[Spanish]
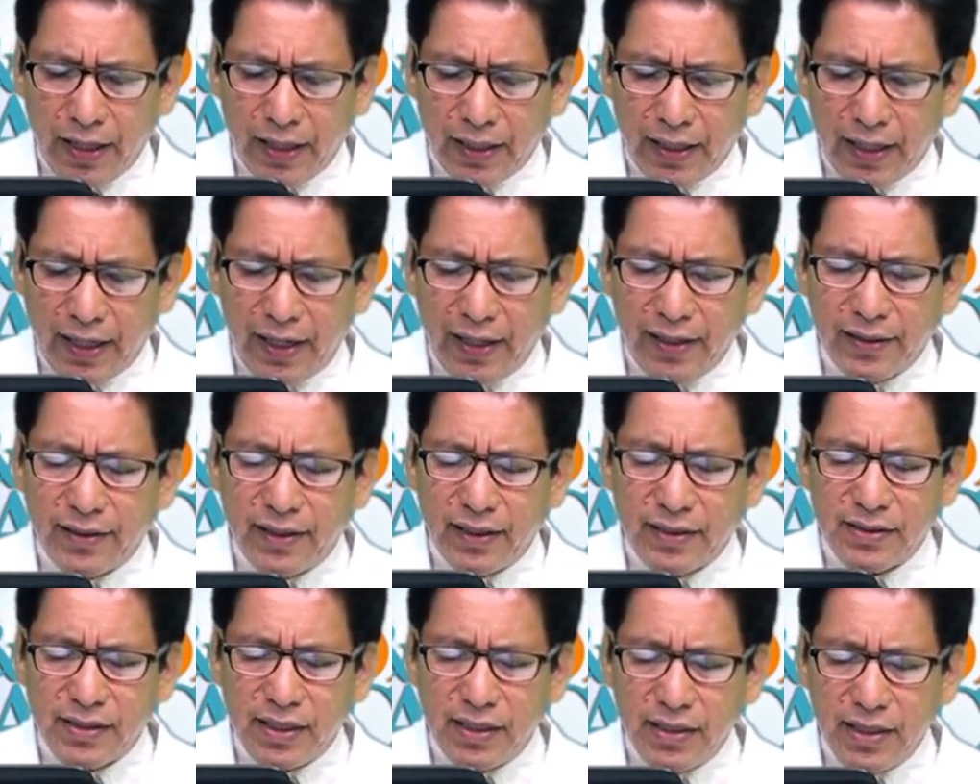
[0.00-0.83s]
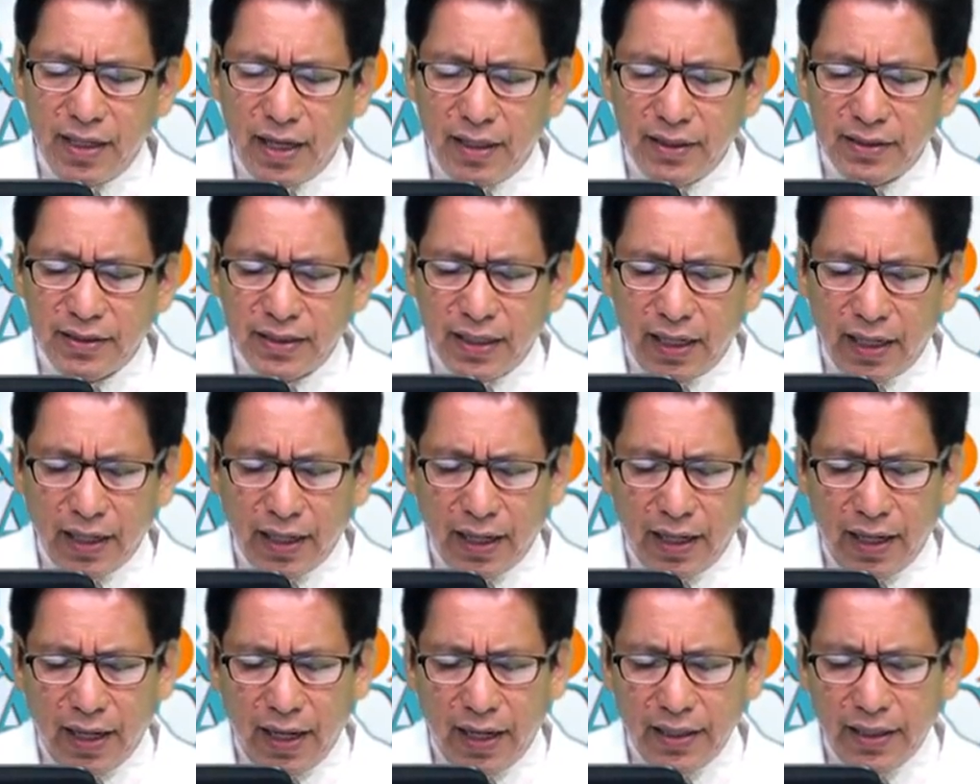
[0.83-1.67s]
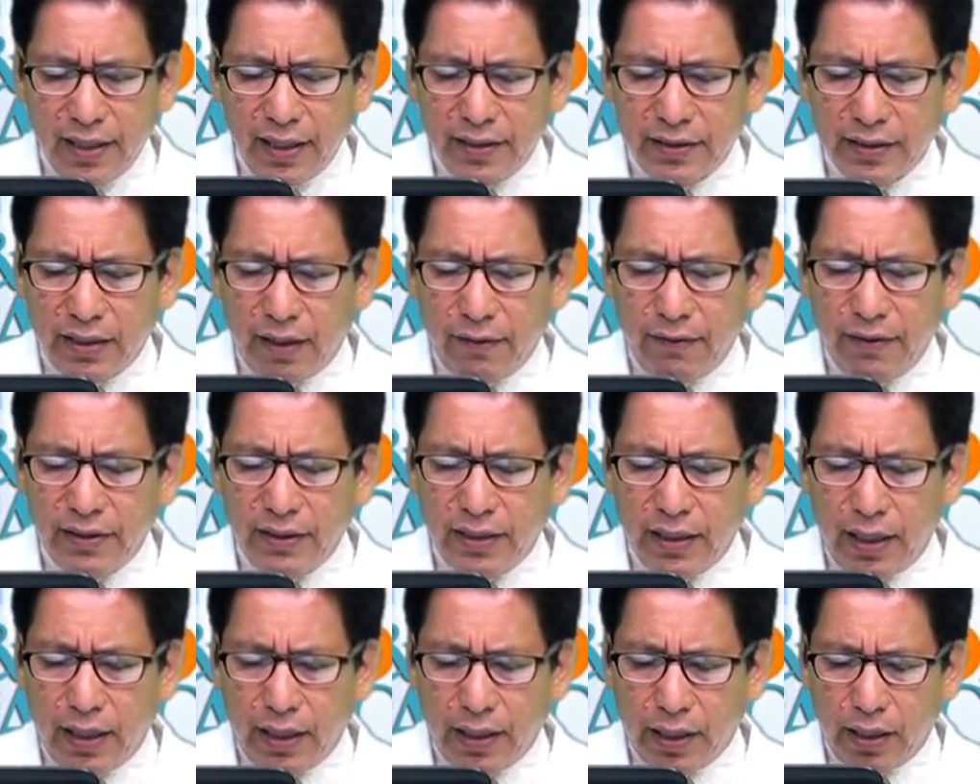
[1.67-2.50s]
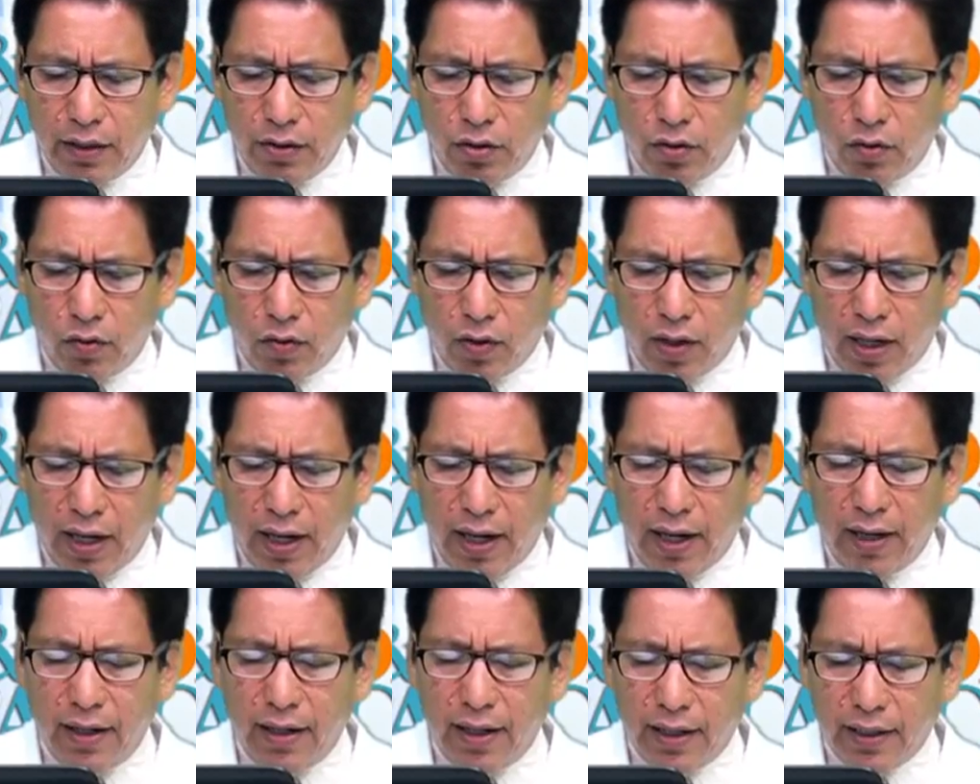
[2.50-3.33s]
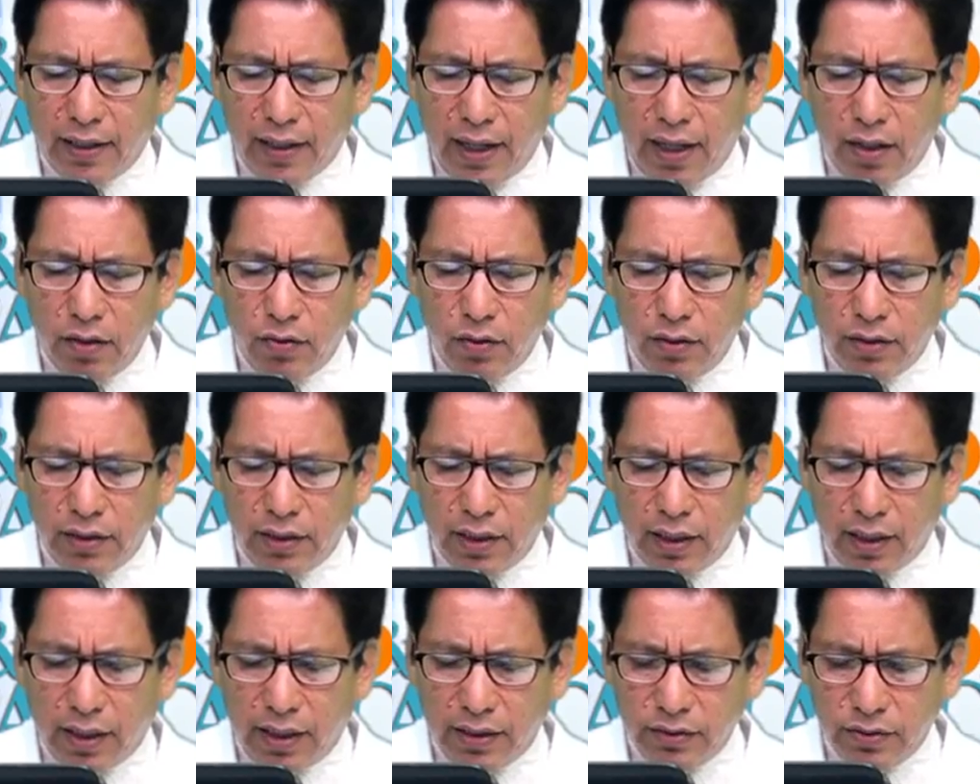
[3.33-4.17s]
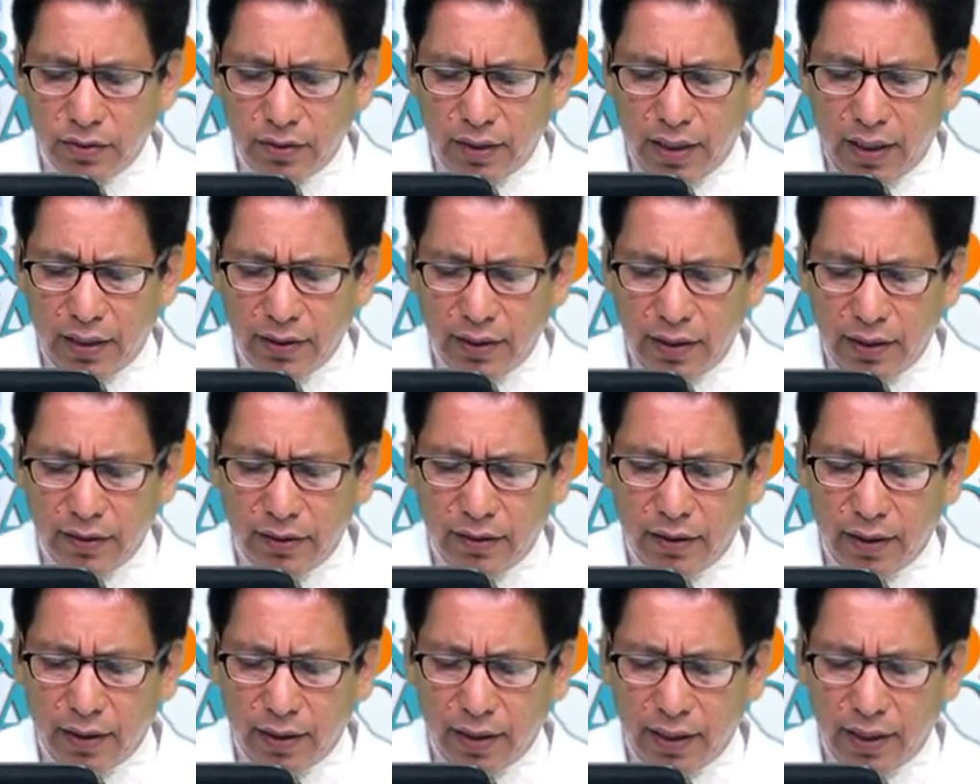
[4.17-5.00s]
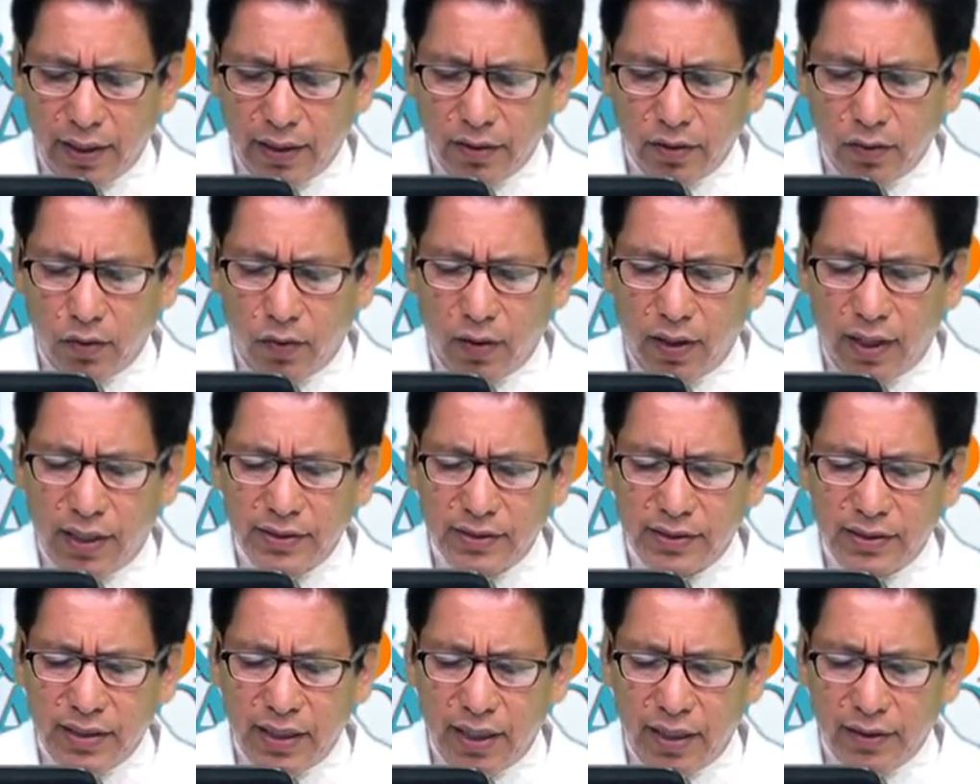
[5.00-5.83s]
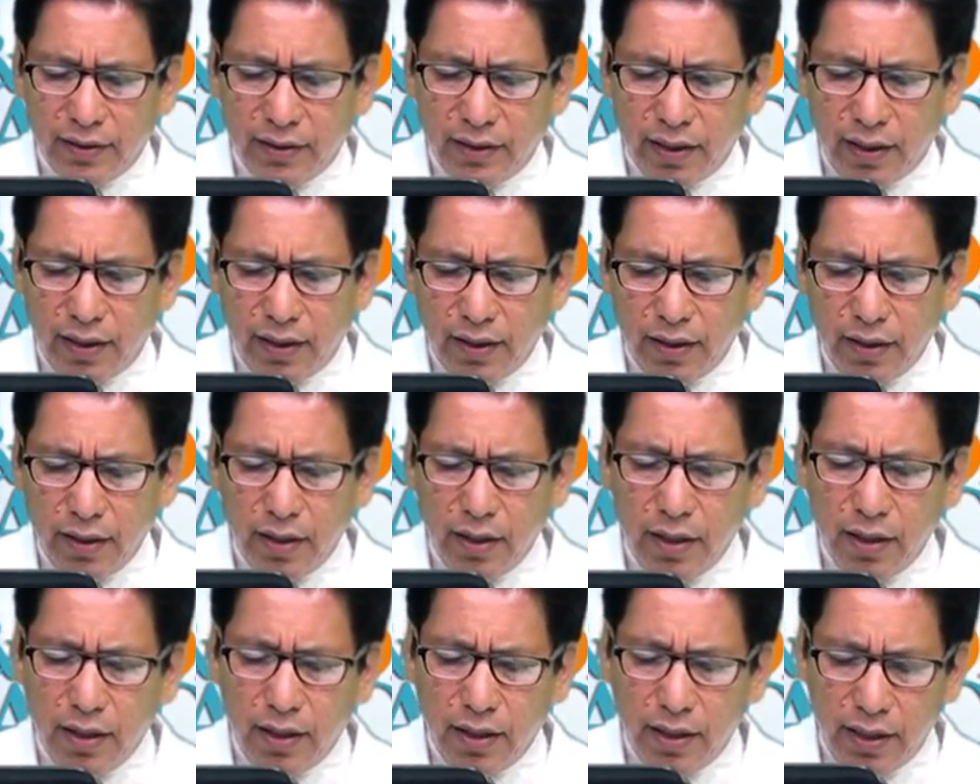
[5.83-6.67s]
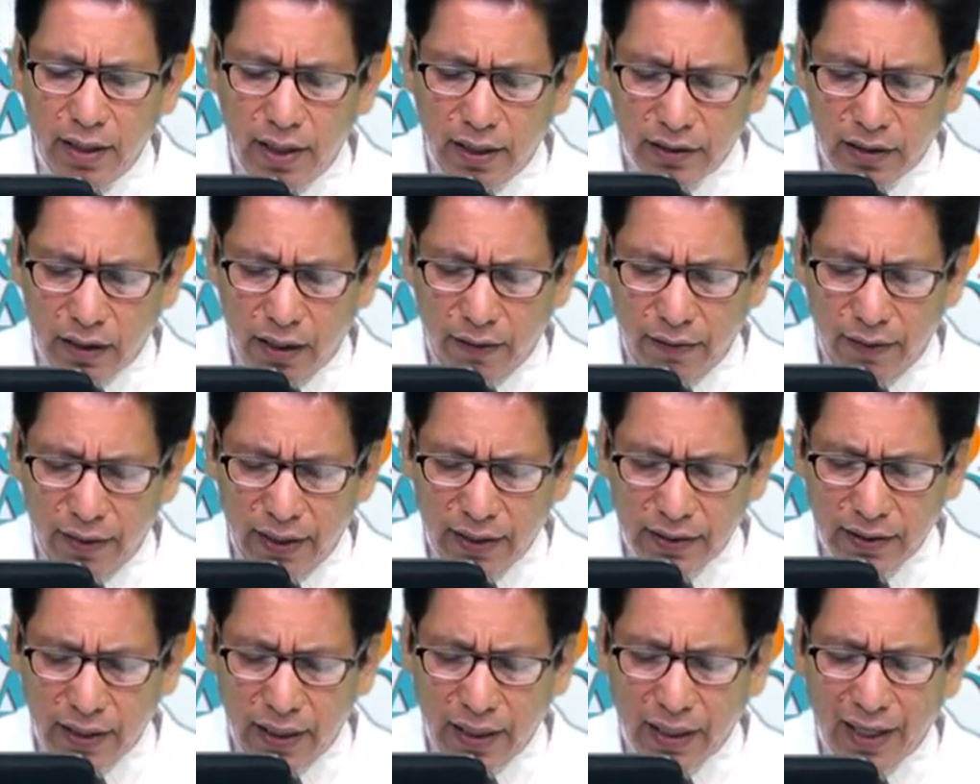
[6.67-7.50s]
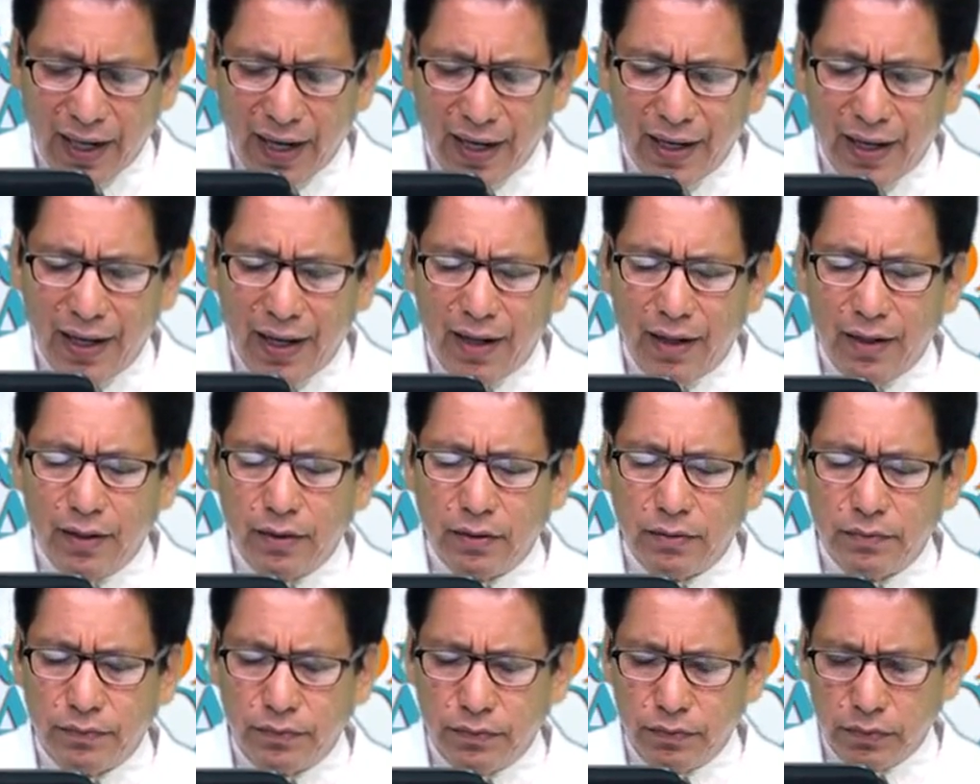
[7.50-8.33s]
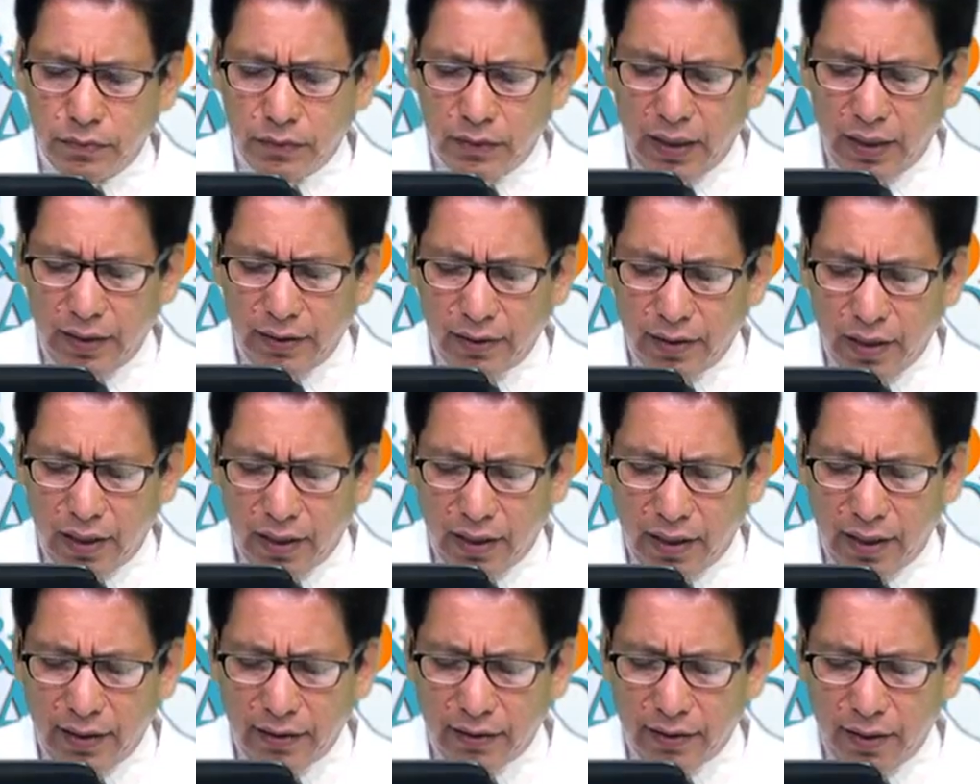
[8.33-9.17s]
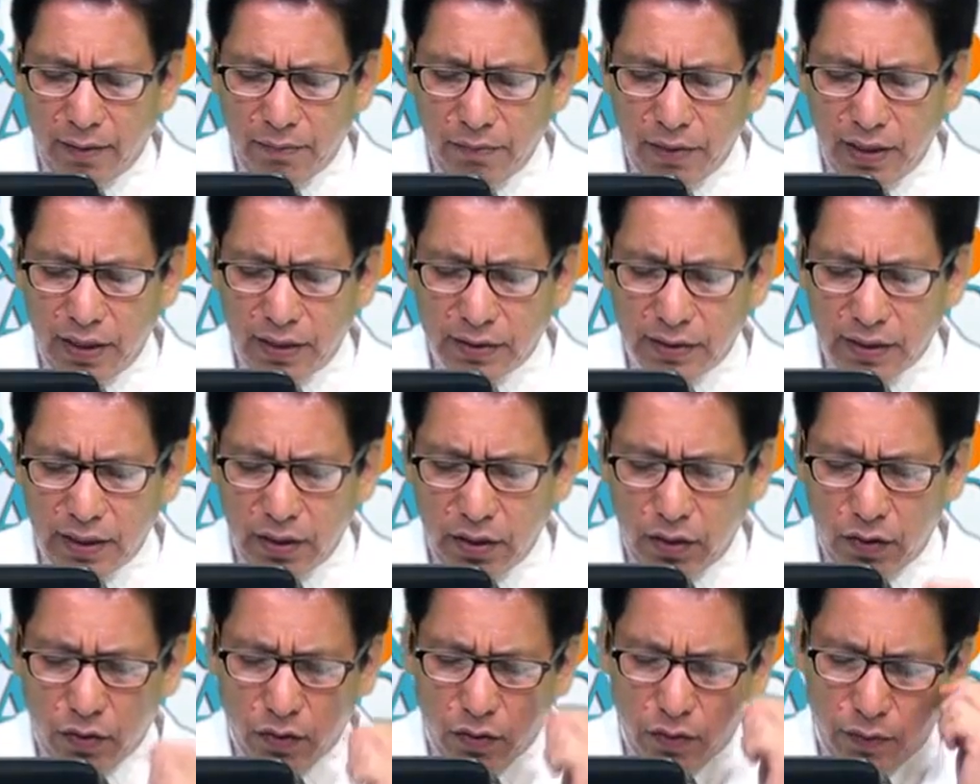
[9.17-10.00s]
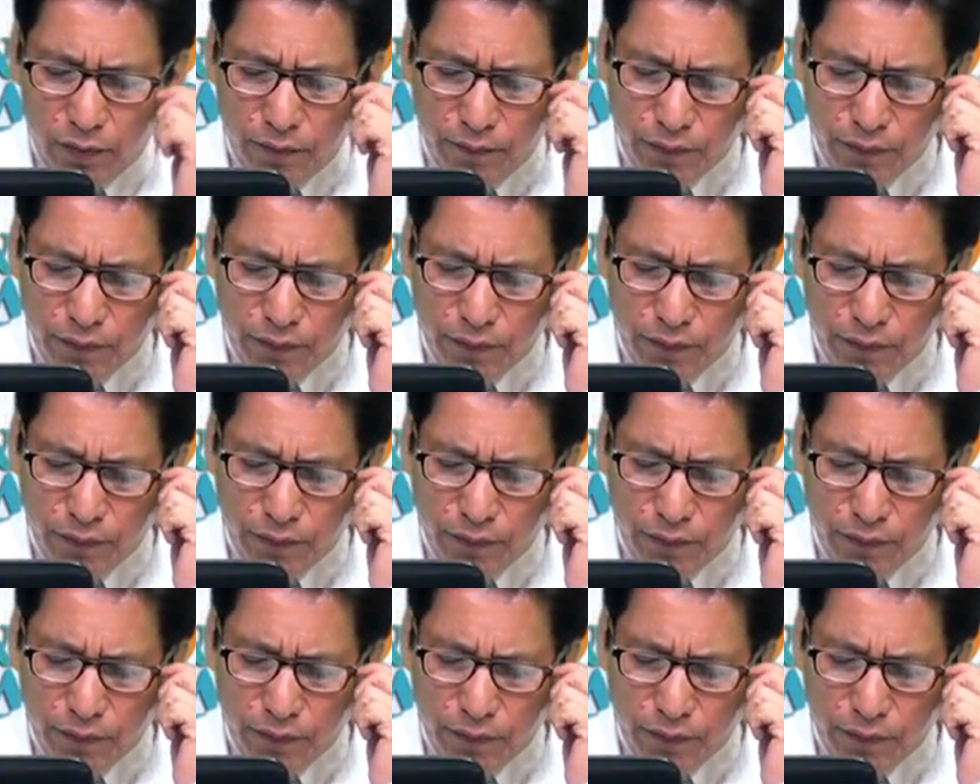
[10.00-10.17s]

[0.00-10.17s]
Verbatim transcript: que esta señal salga al aire a través de la radio local, la radio internacional de Internet, OLAN 7, y a través del canal de Internet también, Señor.